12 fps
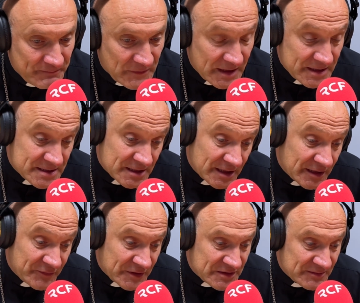Et c'est
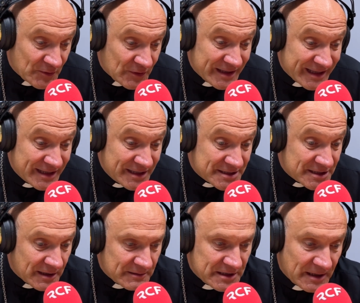effectivement l'Église
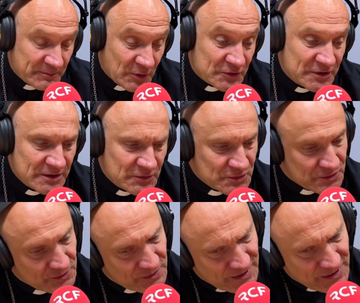qui a, qui a, porté tout
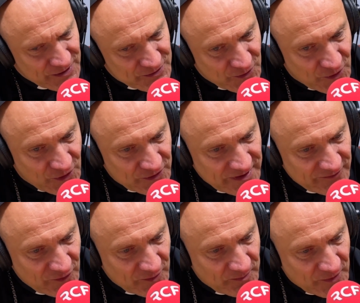ce, ce grand
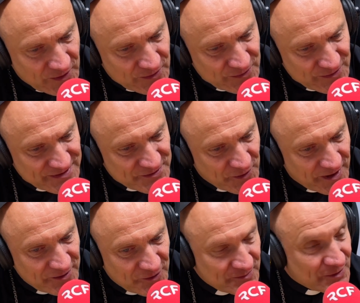développement, ce
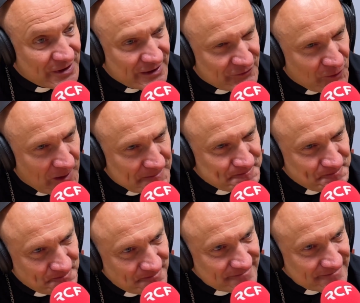rayonnement de la foi.
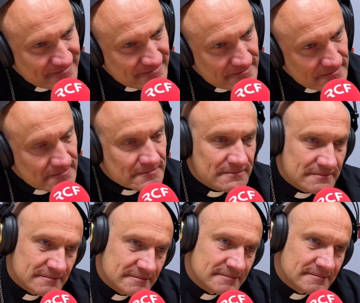Alors, mis à
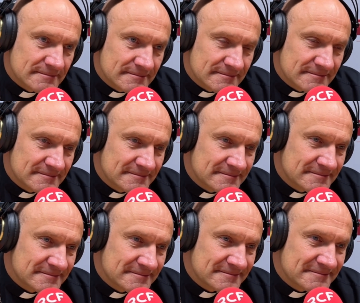part la découverte, la
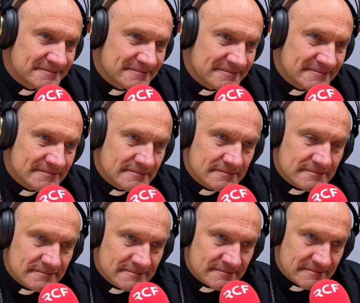culture,
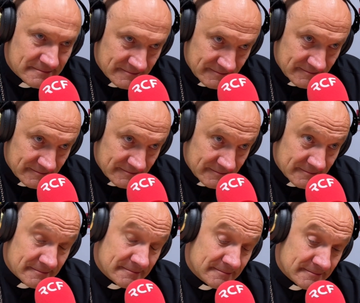le soleil et la
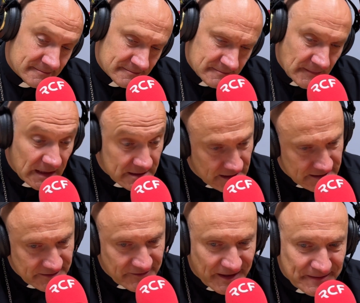chaleur, on peut le dire aussi. Ça,
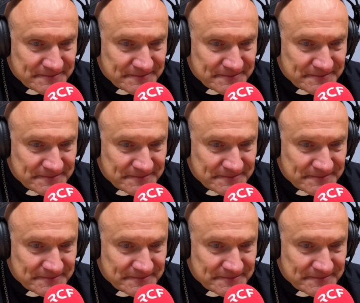c'est vrai.